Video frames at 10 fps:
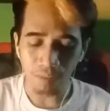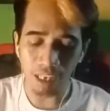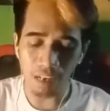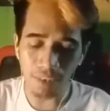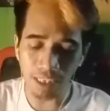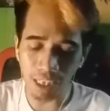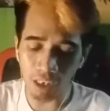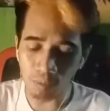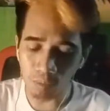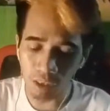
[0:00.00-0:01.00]

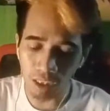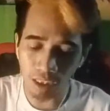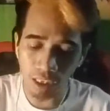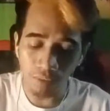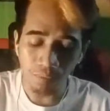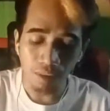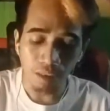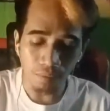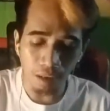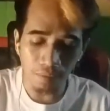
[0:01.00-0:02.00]
Pinapa-shoutout po niya si
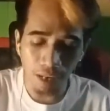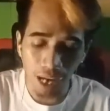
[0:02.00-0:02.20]
Ma'am